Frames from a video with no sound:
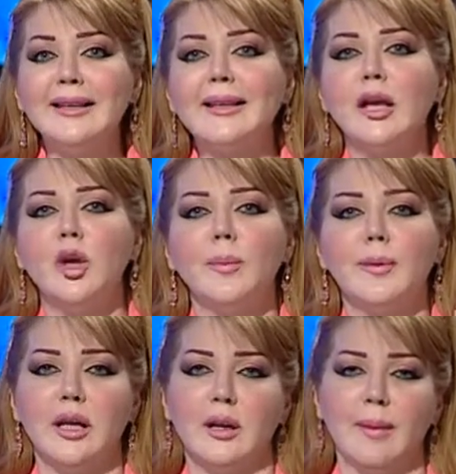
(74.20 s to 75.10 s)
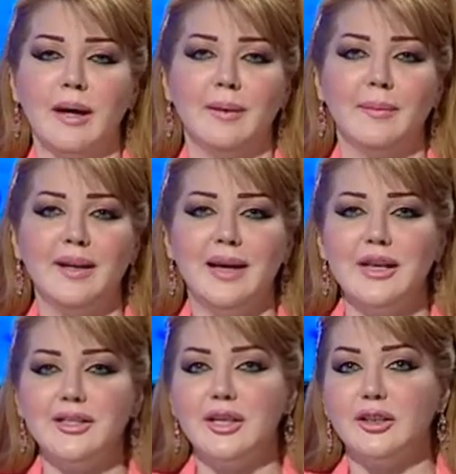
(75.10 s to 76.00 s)
حتى لو بكلمة من
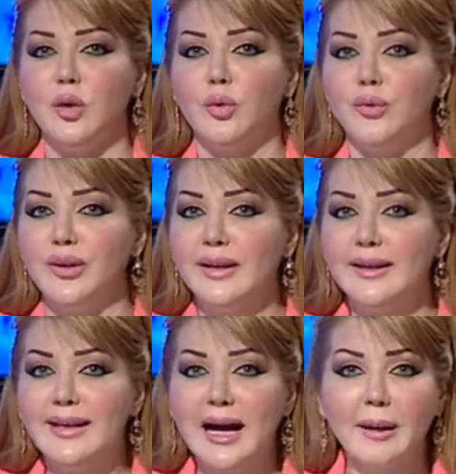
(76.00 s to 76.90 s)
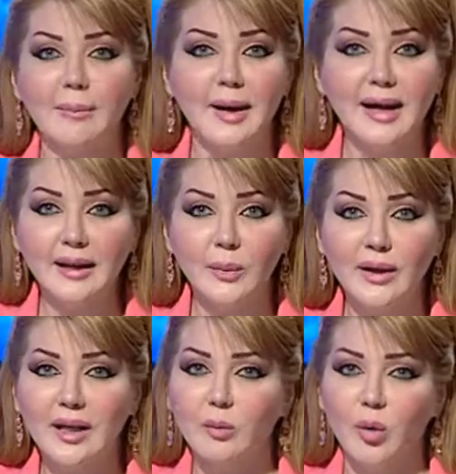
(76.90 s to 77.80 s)
أجل توفير دعم
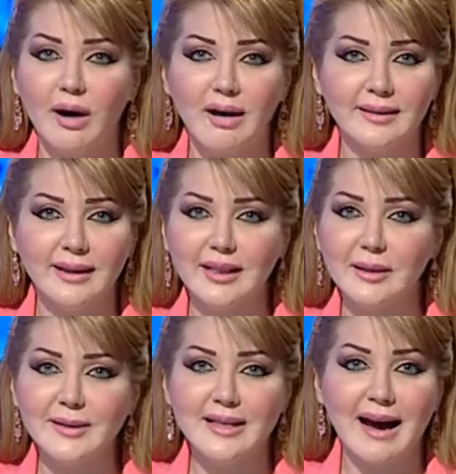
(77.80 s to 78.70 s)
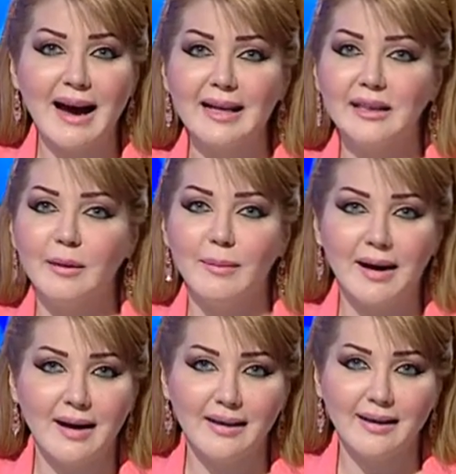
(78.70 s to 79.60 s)
معنوي للمقاتلين بساحات
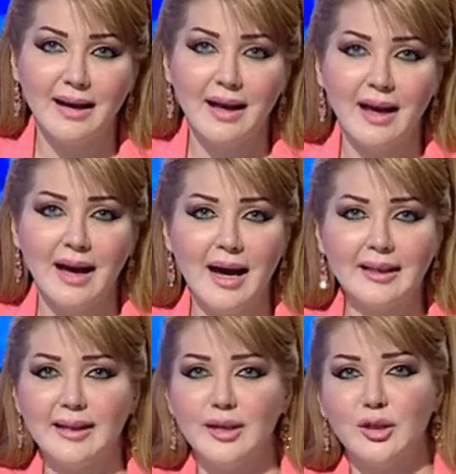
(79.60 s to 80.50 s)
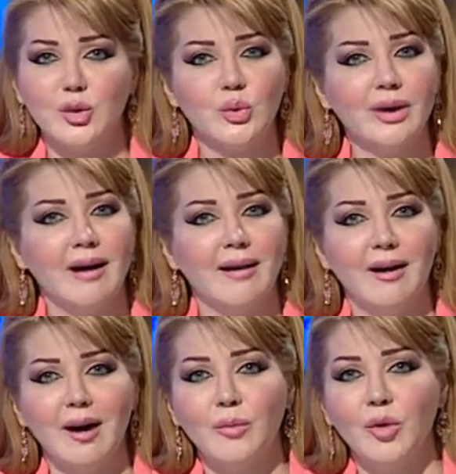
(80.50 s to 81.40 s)
المعارك حتى ينسون
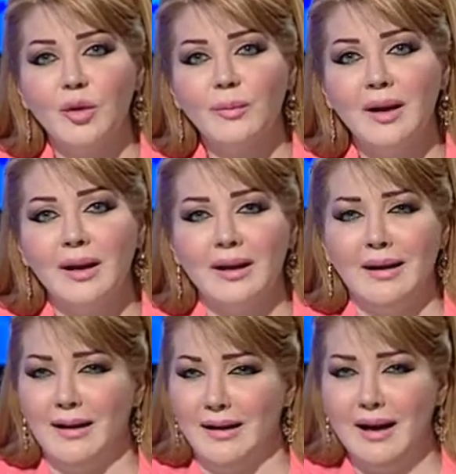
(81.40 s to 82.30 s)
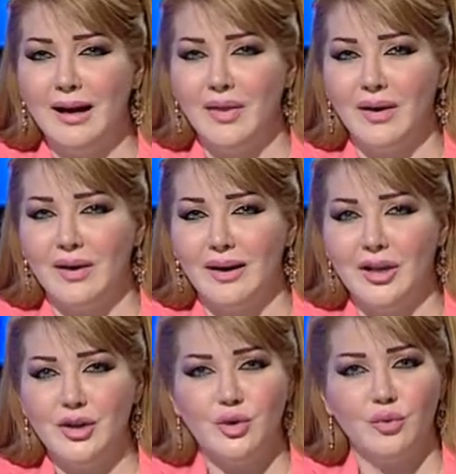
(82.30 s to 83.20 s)
آلامهم اللحظة
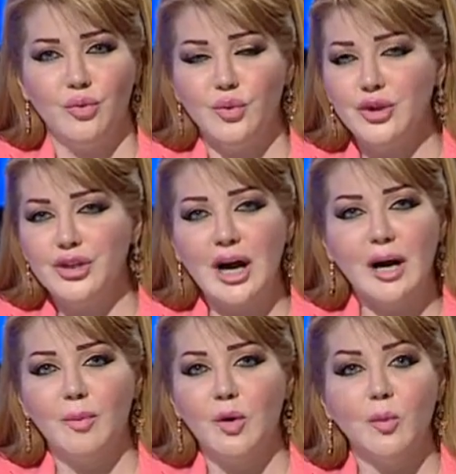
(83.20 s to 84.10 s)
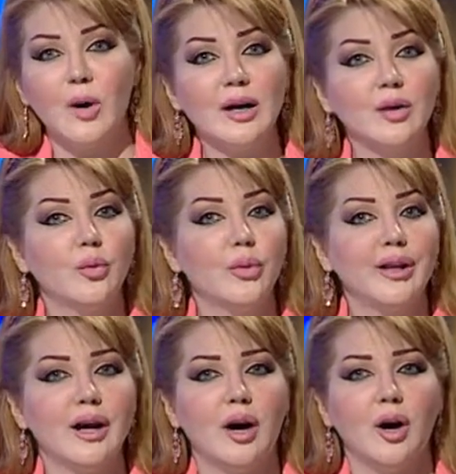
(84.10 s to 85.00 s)
اللي يشوفون شعبهم واقف
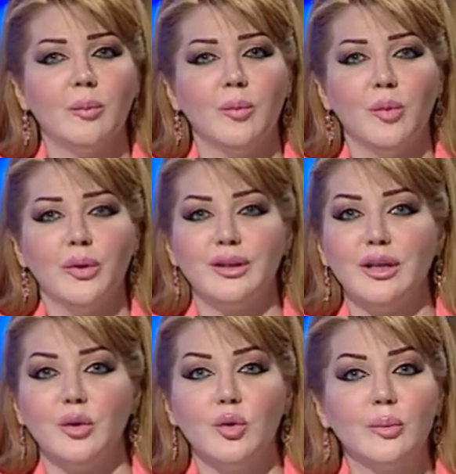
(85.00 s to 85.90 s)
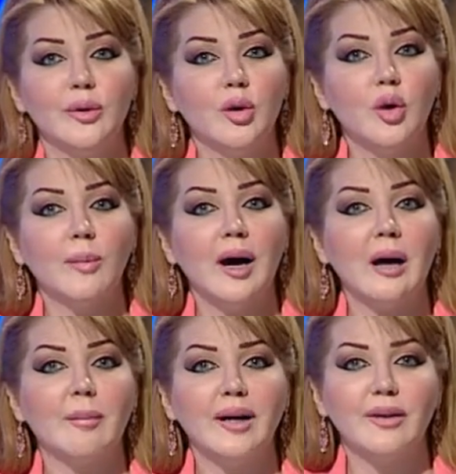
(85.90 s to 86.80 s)
وياهم وينتظرون منهم
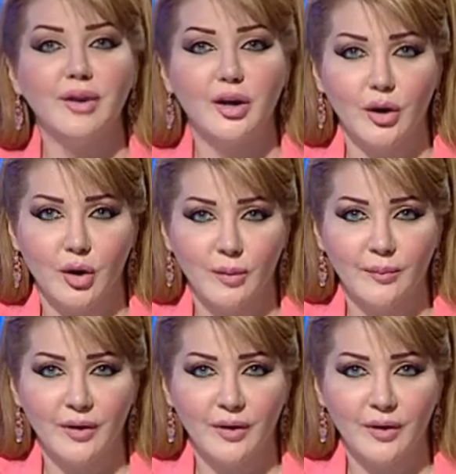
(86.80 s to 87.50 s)
خبر يفرحهم